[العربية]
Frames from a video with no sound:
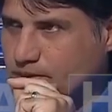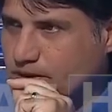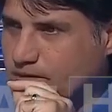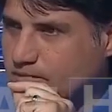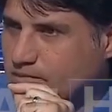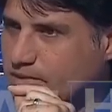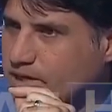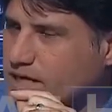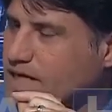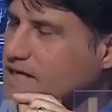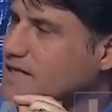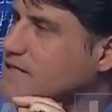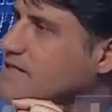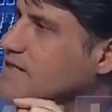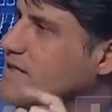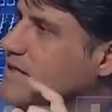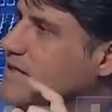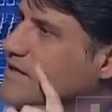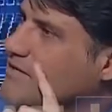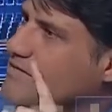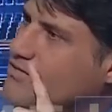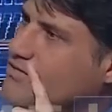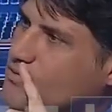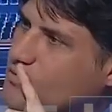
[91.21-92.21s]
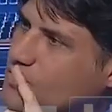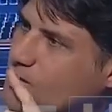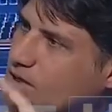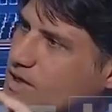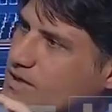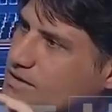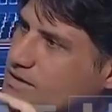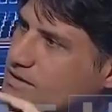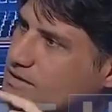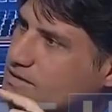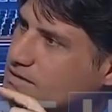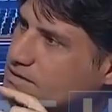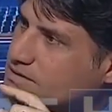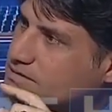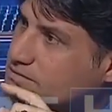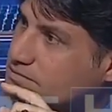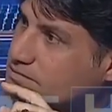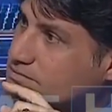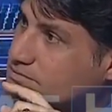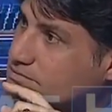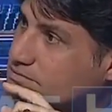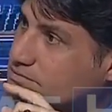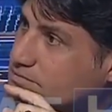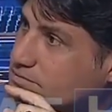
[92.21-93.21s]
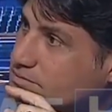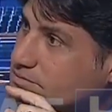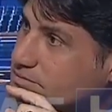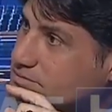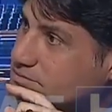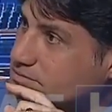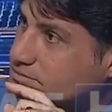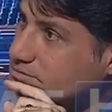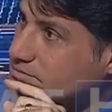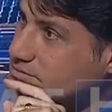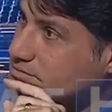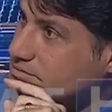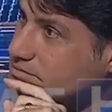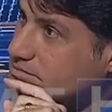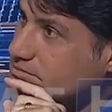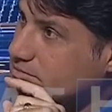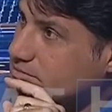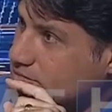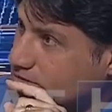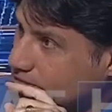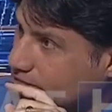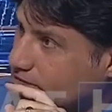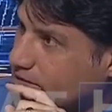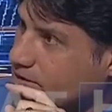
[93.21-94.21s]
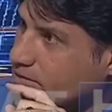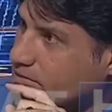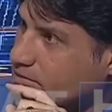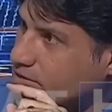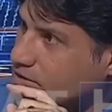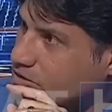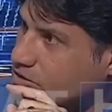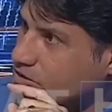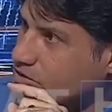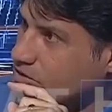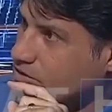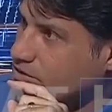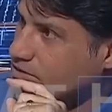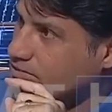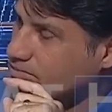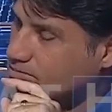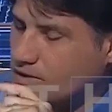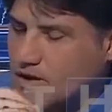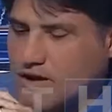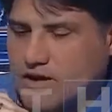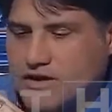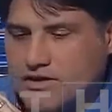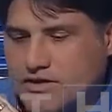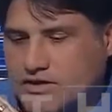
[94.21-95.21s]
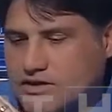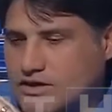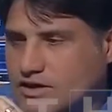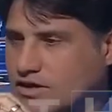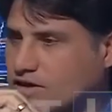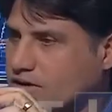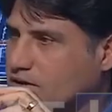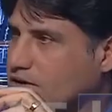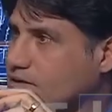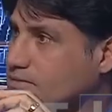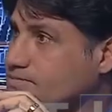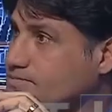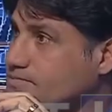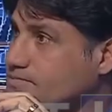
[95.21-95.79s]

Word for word: ما راح يتصرف بوحده تفهمني اتفقتوا على هاي النقاط اكيد